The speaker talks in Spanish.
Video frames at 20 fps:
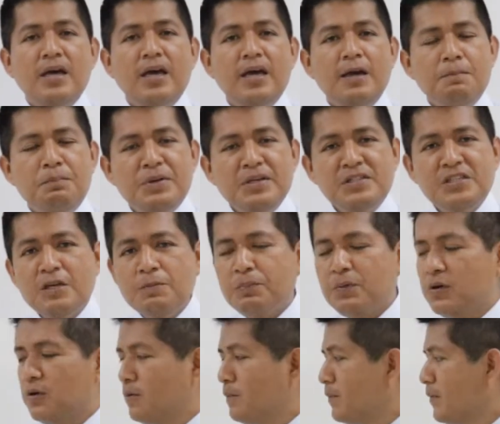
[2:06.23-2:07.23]
En
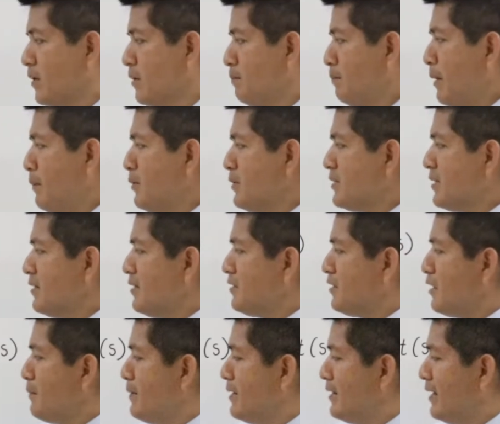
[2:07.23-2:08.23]
principio, vamos a
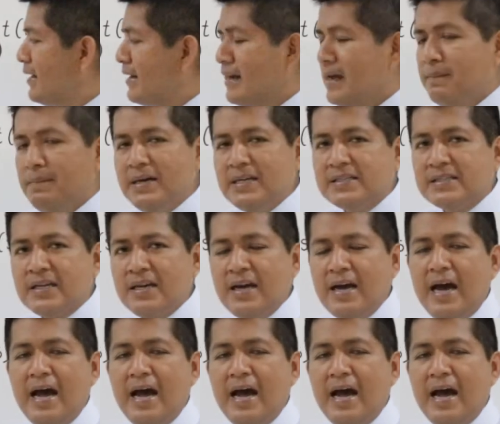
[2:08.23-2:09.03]
determinar la masa